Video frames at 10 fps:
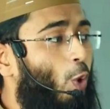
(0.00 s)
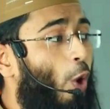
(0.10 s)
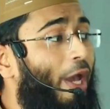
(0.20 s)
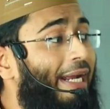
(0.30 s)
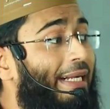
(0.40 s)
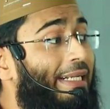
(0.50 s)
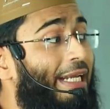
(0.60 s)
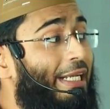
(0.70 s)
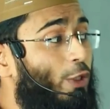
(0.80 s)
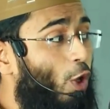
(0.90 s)
কয়েকটি
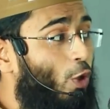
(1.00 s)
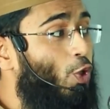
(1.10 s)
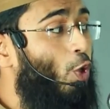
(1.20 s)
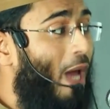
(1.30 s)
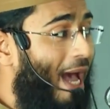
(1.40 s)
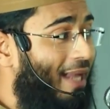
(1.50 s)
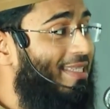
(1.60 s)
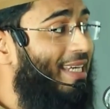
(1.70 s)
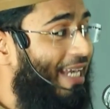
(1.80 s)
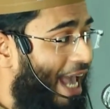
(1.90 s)
নিদর্শন
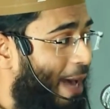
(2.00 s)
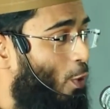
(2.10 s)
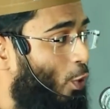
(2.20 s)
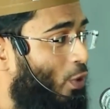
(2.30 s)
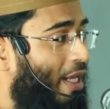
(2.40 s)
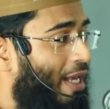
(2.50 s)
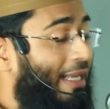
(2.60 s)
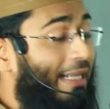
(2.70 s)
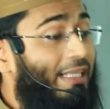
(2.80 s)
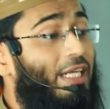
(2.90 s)
আছে এমন
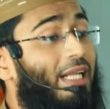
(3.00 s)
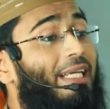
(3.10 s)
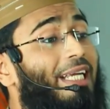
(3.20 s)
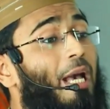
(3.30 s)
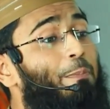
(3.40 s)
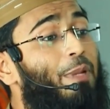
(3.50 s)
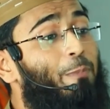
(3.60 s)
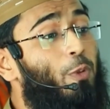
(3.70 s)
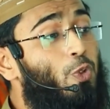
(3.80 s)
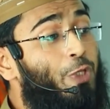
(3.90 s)
যেটা দেখে আপনি
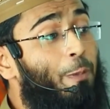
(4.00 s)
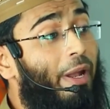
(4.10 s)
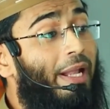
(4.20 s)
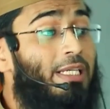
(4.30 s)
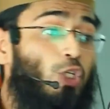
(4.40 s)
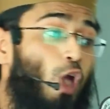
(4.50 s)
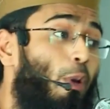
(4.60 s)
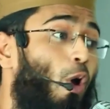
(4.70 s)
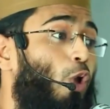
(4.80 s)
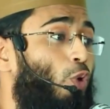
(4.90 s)
বুঝতে পারেন যেটা
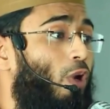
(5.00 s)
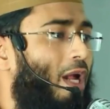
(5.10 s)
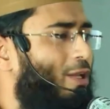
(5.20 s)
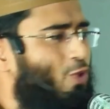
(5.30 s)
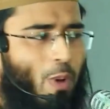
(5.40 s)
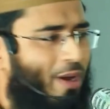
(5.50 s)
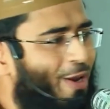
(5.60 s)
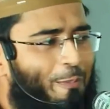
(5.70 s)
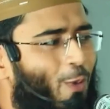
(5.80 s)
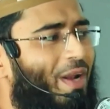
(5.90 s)
সবে কদরের রাত সুবাহ
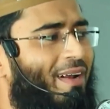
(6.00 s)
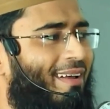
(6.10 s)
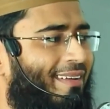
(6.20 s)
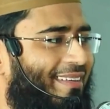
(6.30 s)
পড়লেন না